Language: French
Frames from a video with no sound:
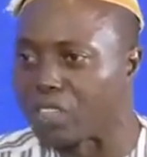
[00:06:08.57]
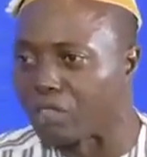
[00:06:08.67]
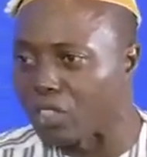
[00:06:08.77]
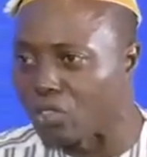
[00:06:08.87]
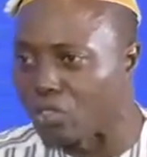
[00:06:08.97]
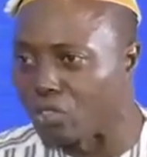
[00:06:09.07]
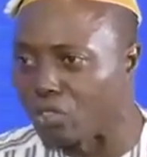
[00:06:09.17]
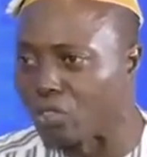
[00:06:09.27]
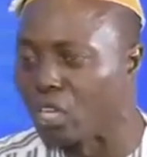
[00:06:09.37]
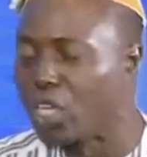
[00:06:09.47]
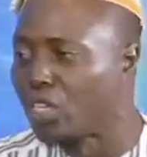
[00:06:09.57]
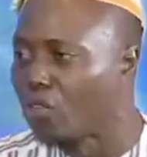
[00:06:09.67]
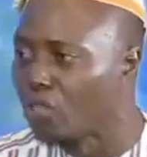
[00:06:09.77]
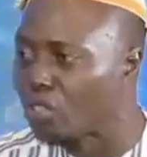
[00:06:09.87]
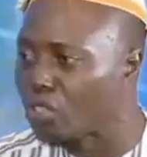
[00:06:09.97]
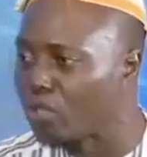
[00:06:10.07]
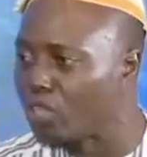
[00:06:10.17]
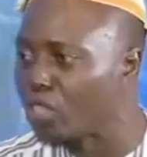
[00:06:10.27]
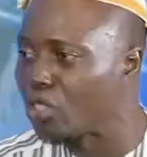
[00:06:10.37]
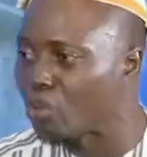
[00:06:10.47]
infrastructures de
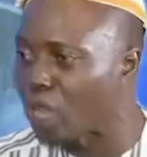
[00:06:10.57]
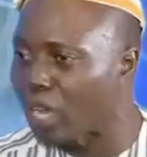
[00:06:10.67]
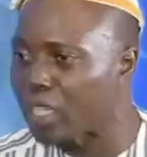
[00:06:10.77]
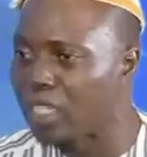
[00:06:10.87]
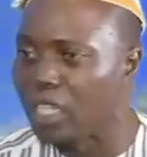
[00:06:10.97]
conditionnement de stockage,